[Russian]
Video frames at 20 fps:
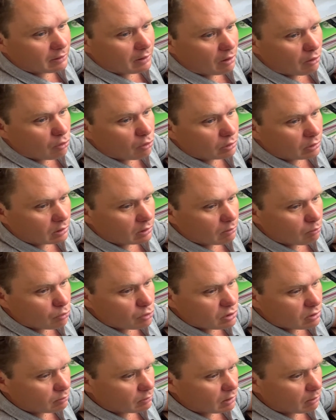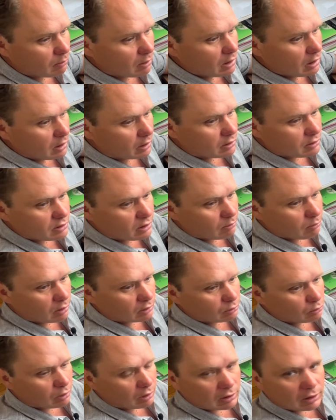какой-то, допустим, там
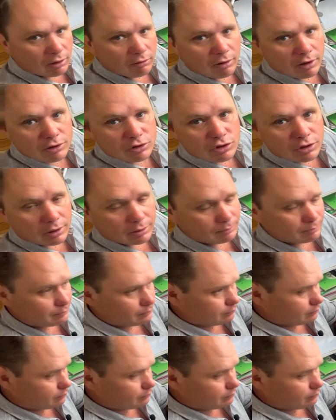разрабатываю котлованчик,